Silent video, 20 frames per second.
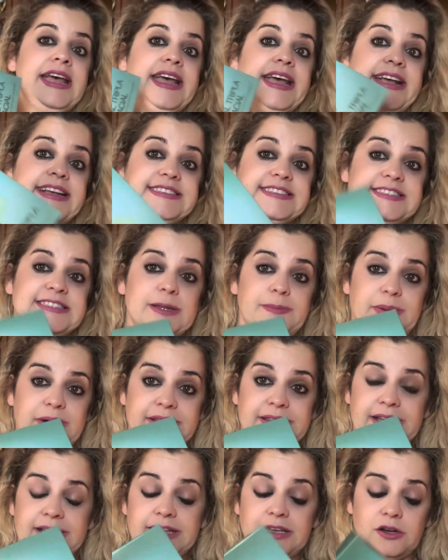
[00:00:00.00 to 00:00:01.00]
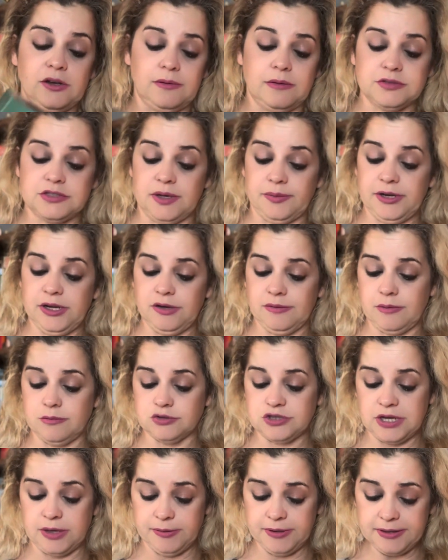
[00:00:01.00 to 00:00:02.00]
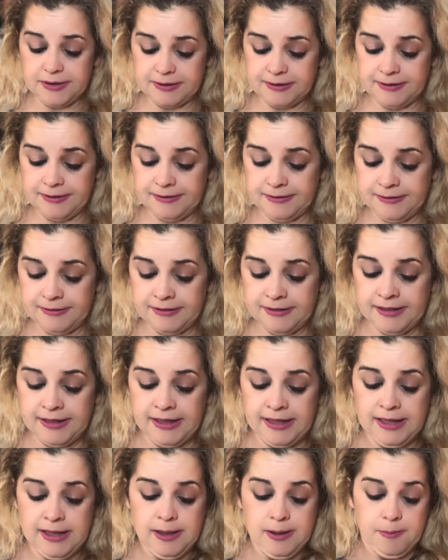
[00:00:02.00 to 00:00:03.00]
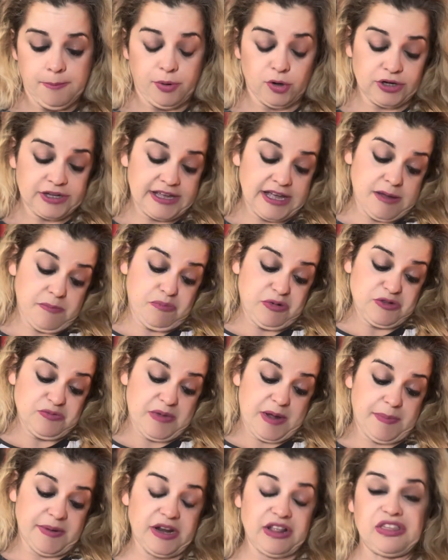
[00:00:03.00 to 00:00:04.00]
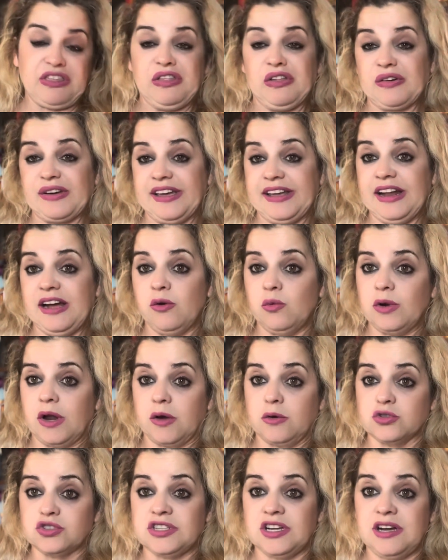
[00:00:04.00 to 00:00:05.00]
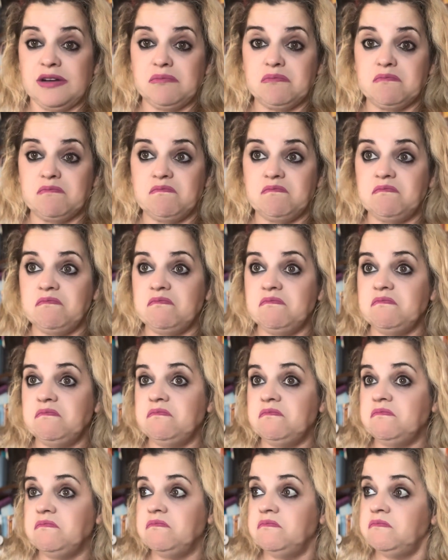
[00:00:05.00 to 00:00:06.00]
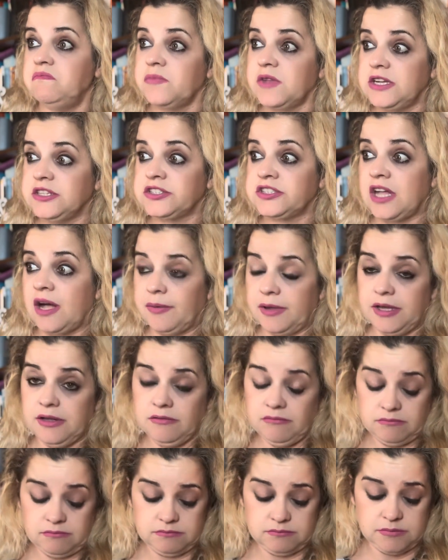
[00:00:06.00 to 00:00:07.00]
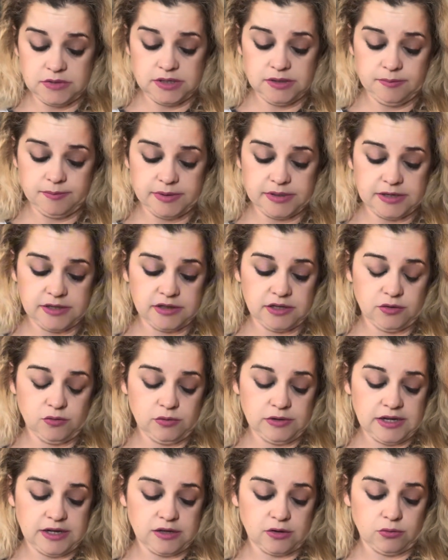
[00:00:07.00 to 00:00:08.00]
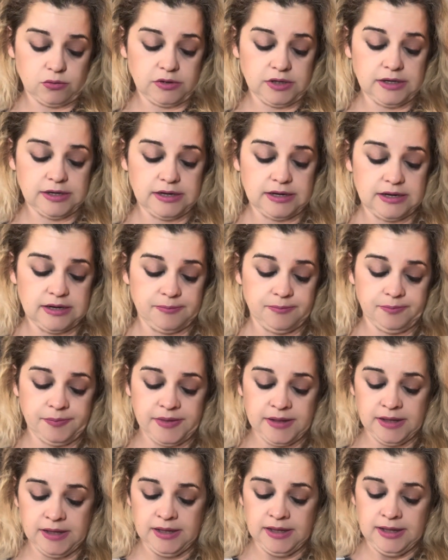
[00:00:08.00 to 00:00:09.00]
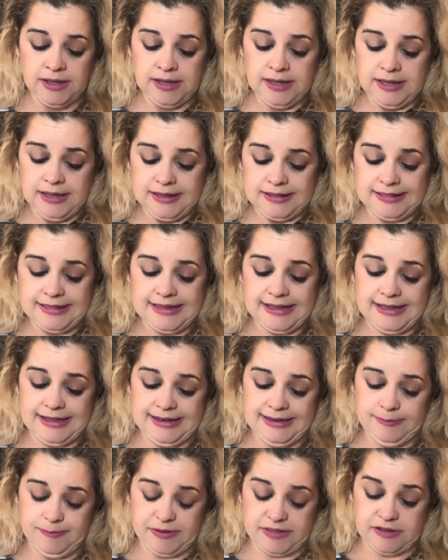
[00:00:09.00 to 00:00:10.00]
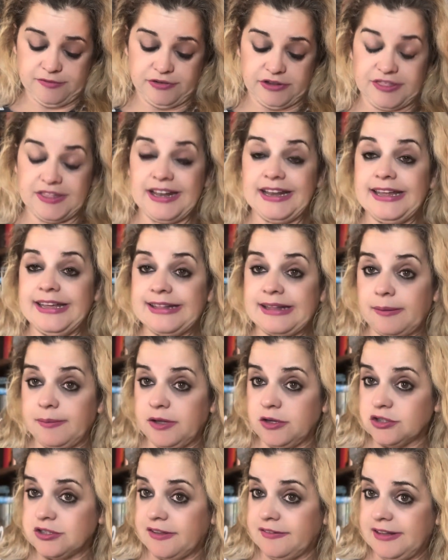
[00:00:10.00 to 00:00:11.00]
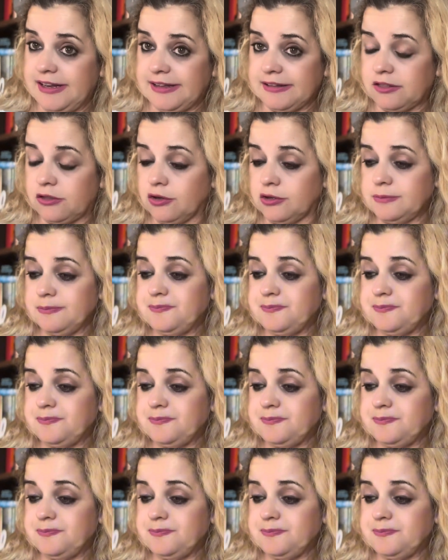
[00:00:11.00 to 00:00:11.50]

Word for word: Es este pack de aquí, lo vamos a abrir, lo vamos a ver, porque pues me ha parecido que era una cosa mm, que está bien, ¿vale? Para hacer una rutina de limpieza facial y también os adelanto